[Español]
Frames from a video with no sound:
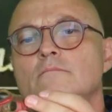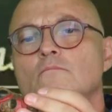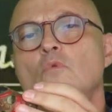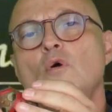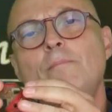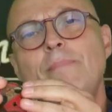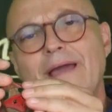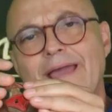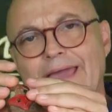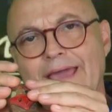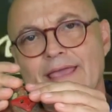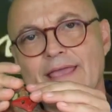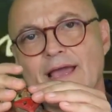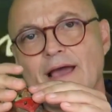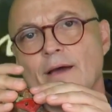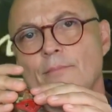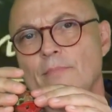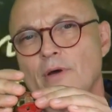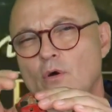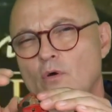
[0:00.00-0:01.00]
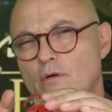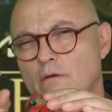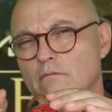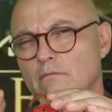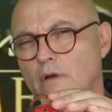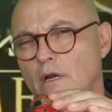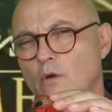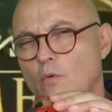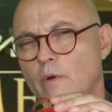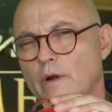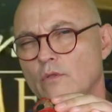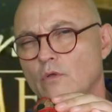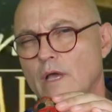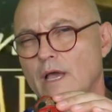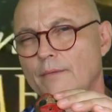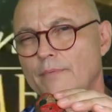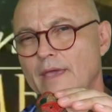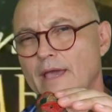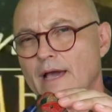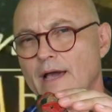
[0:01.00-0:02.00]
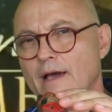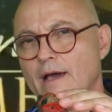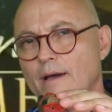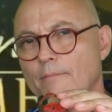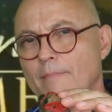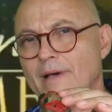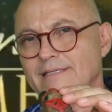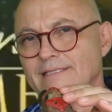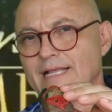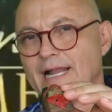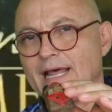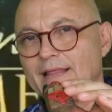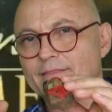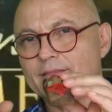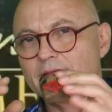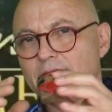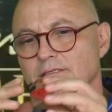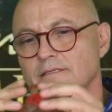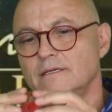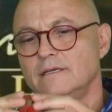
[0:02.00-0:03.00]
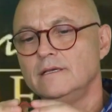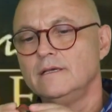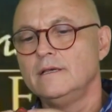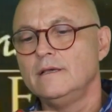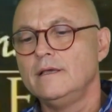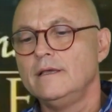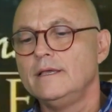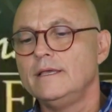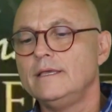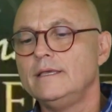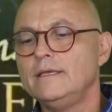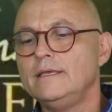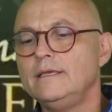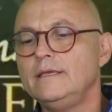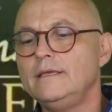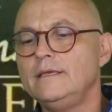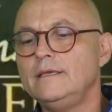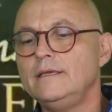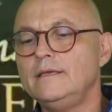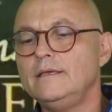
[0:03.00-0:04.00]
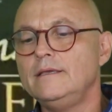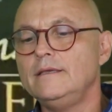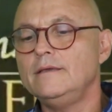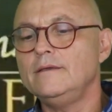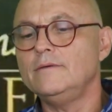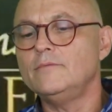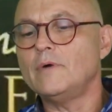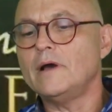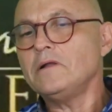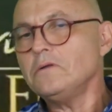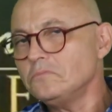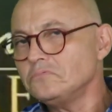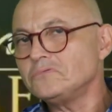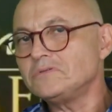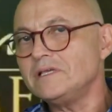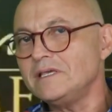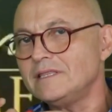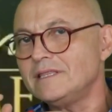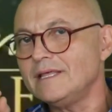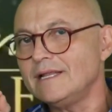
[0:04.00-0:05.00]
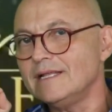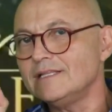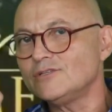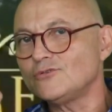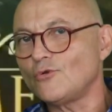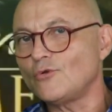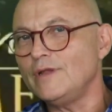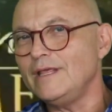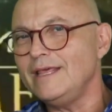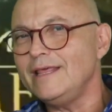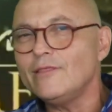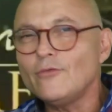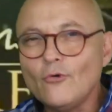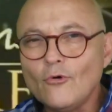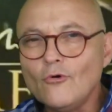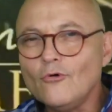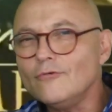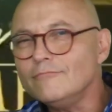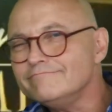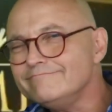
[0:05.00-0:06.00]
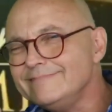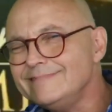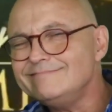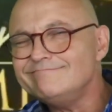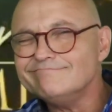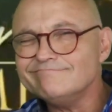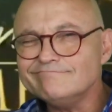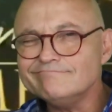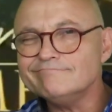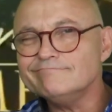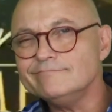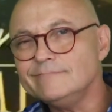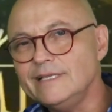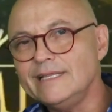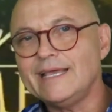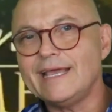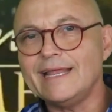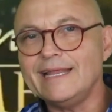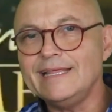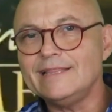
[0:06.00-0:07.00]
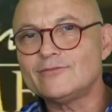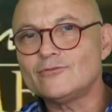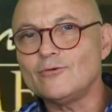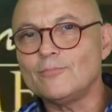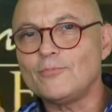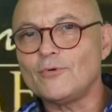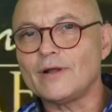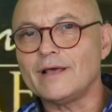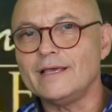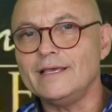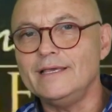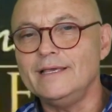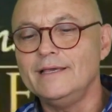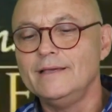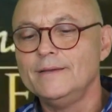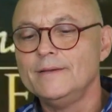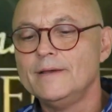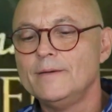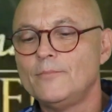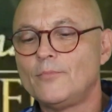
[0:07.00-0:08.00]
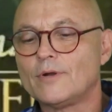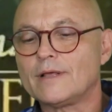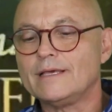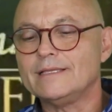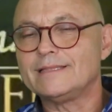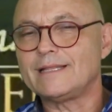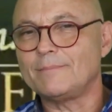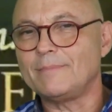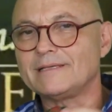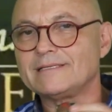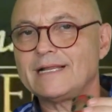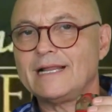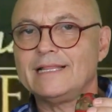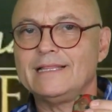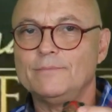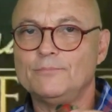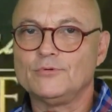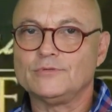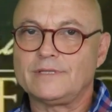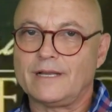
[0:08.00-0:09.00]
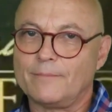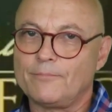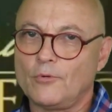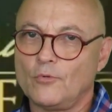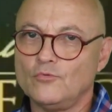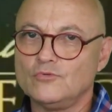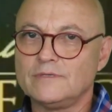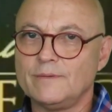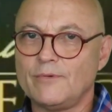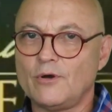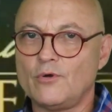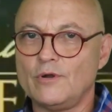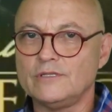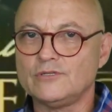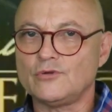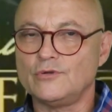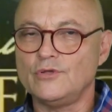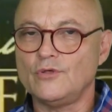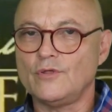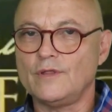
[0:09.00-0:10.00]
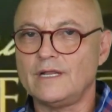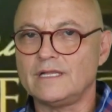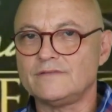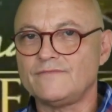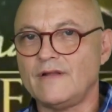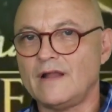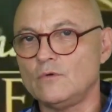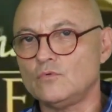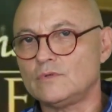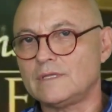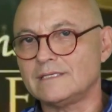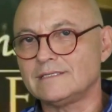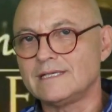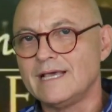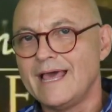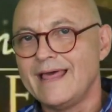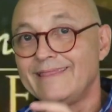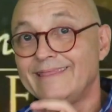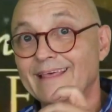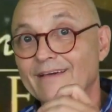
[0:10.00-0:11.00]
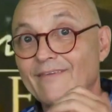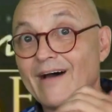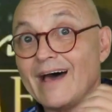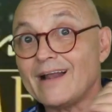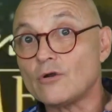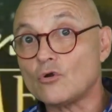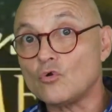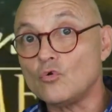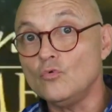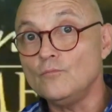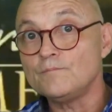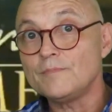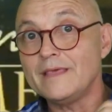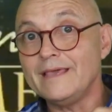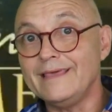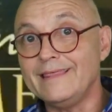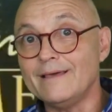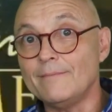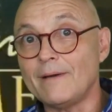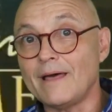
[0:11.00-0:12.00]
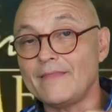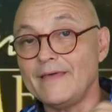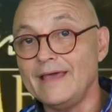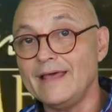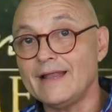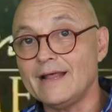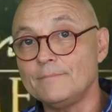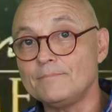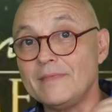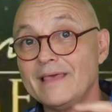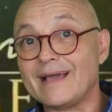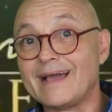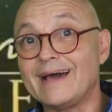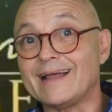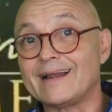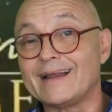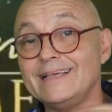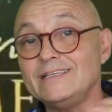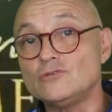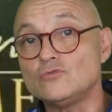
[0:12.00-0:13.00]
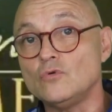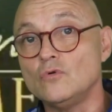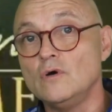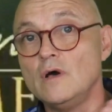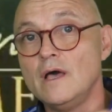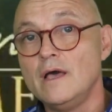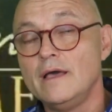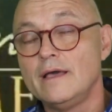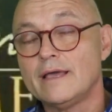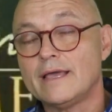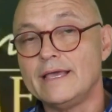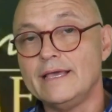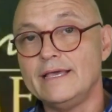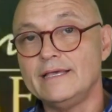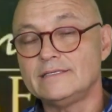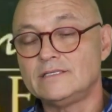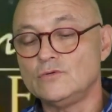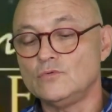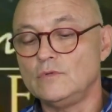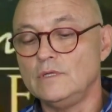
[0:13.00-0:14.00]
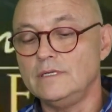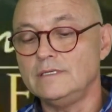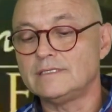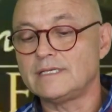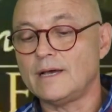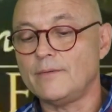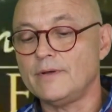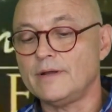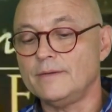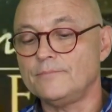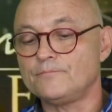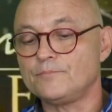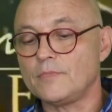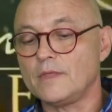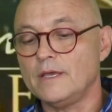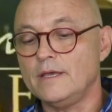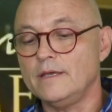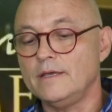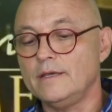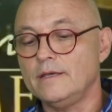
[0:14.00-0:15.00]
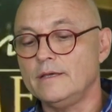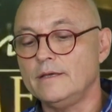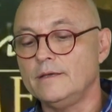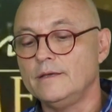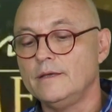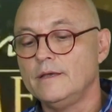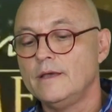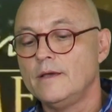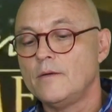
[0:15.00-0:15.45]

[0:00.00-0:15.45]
Muy pequeña, recuerdo que había más grandes. Y bueno, sí tiene el sonido mm, ligerito por ahí, porque entre más grande pues reproduce mejor el sonido de las flautas de barro y de madera, de carrizo que se utilizaban eh,